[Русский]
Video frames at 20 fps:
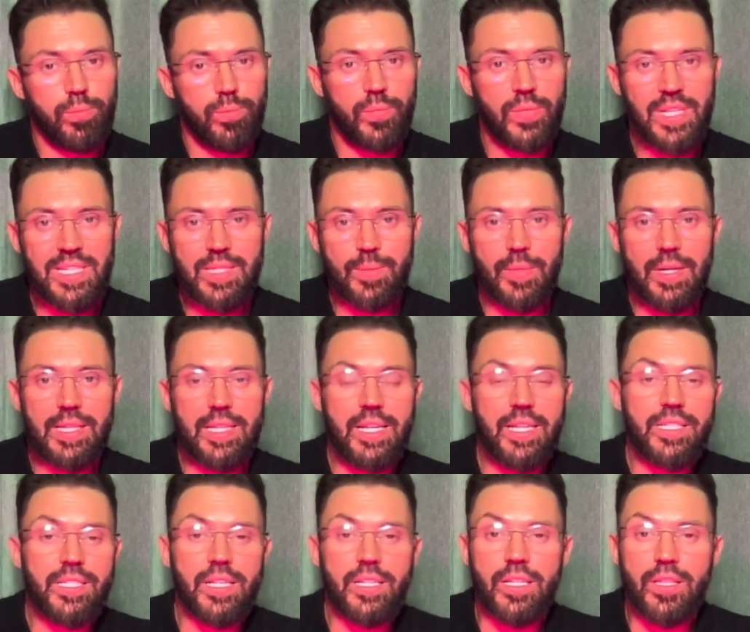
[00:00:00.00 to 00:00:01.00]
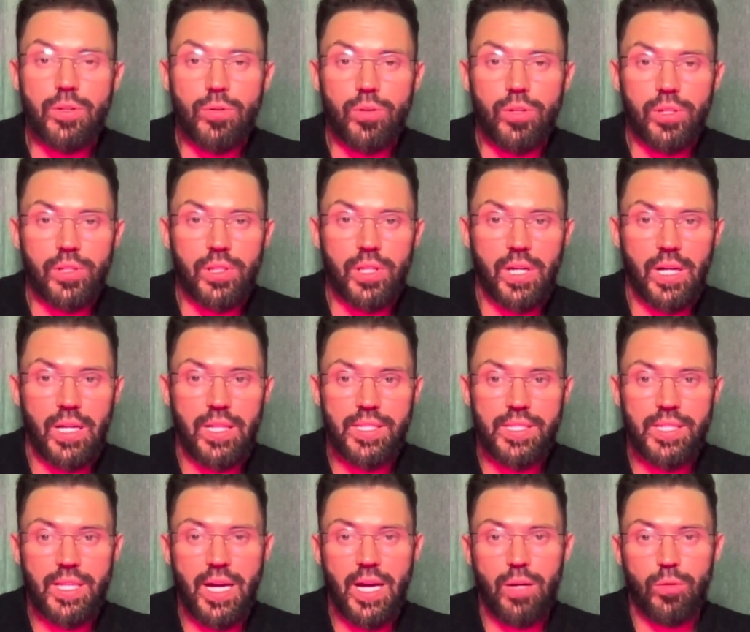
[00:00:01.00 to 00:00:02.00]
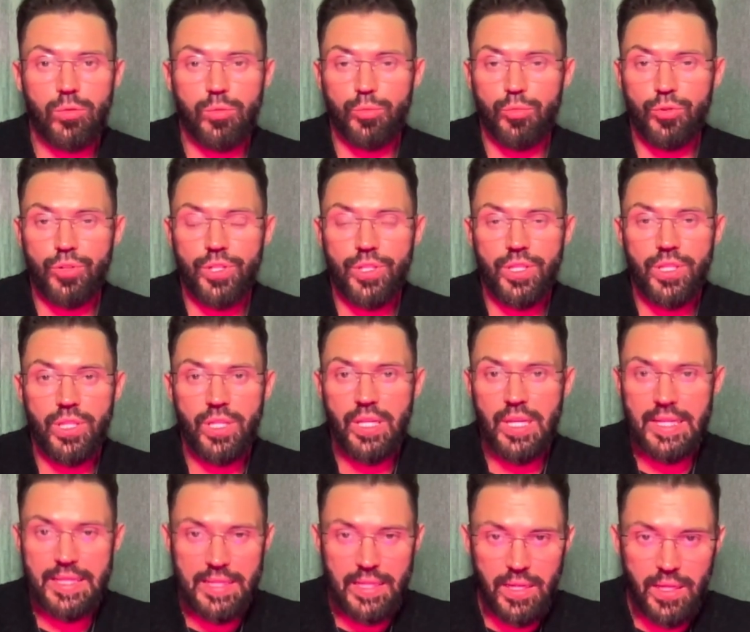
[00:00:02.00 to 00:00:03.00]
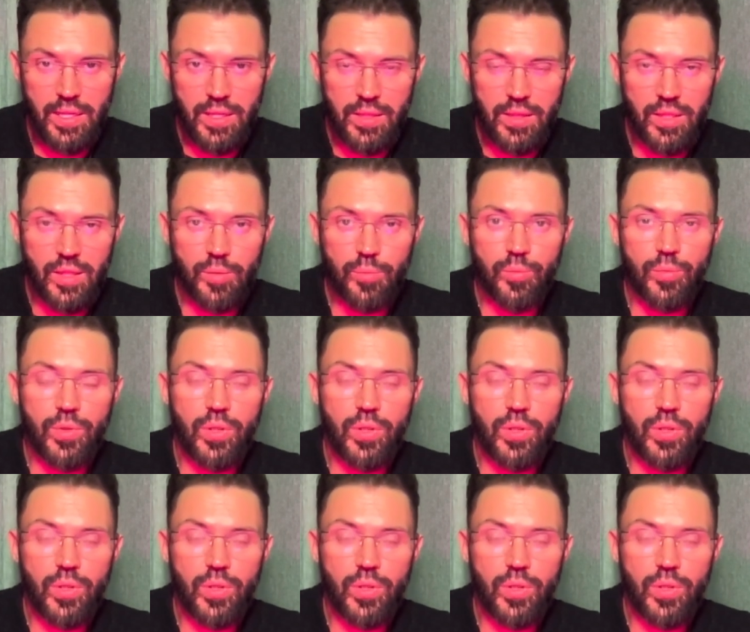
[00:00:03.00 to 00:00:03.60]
Досмотрите этот ролик до конца, он будет не длинным,